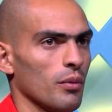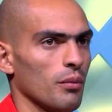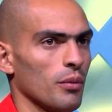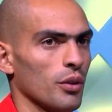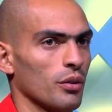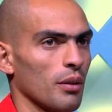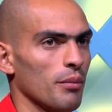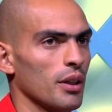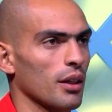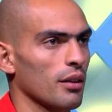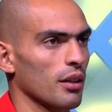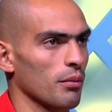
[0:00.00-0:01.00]

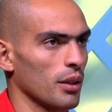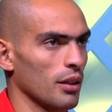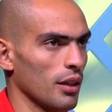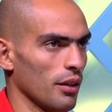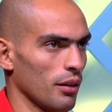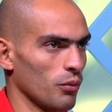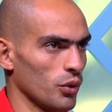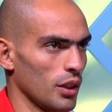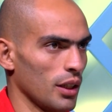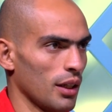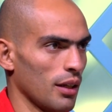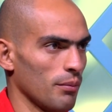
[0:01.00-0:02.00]
مهتمين كثير بالرياضه
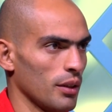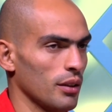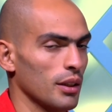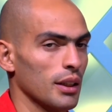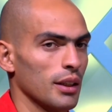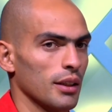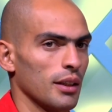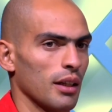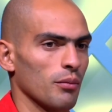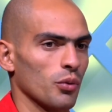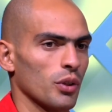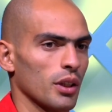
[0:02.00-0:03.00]
المديريه العامه
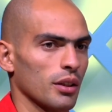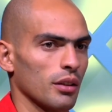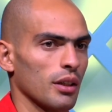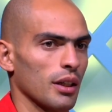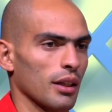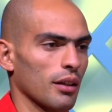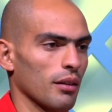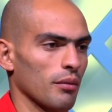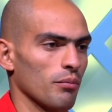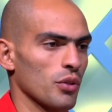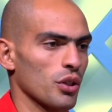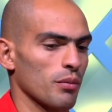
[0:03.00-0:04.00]
يعني مديريه الدرك
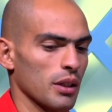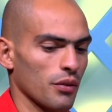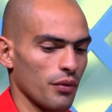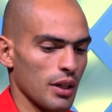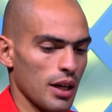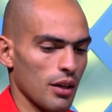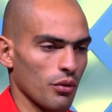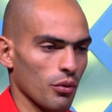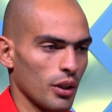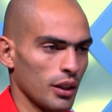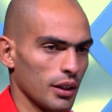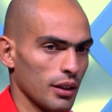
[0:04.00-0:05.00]
مش بس فيها
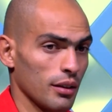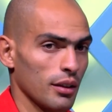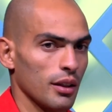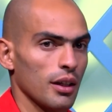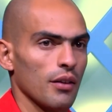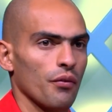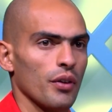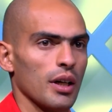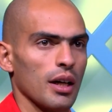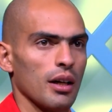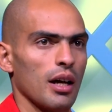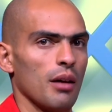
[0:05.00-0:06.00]
انه احنا
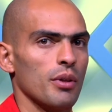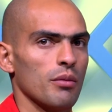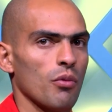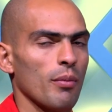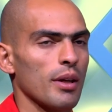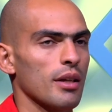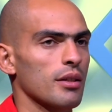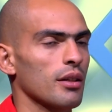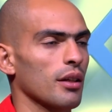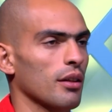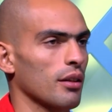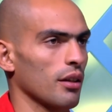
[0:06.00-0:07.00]
فيها لاعبين
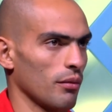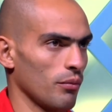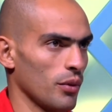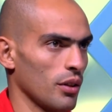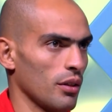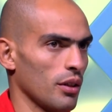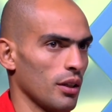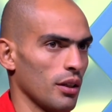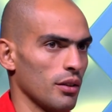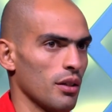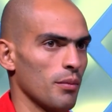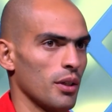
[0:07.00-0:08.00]
مميزين كثير من
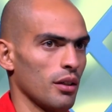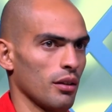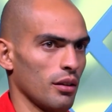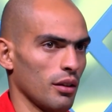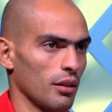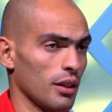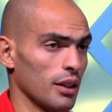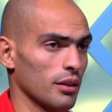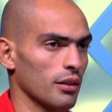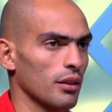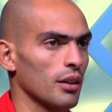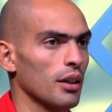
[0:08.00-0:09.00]
جميع الرياضات
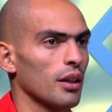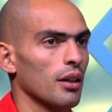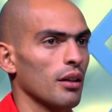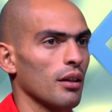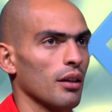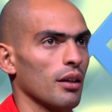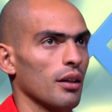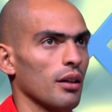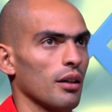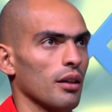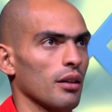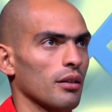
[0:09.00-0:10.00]

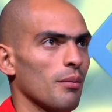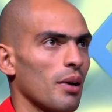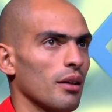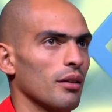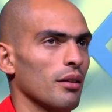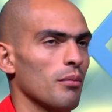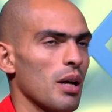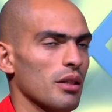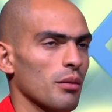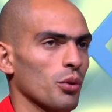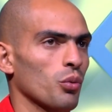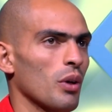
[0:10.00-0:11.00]
طبعا
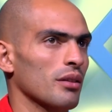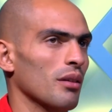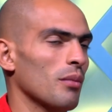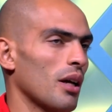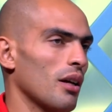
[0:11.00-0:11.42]
الباشا بتواصل مع